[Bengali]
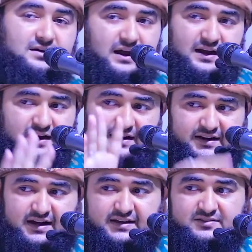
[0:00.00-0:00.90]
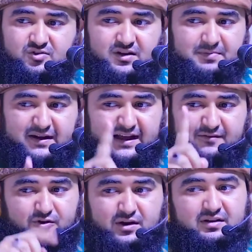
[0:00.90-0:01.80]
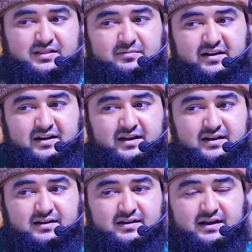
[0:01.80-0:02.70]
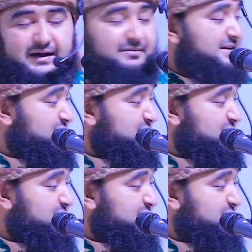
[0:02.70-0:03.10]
কান্নাকাটি নাই চোখের পানি এক ফোঁটাও আনতে পারে না আবার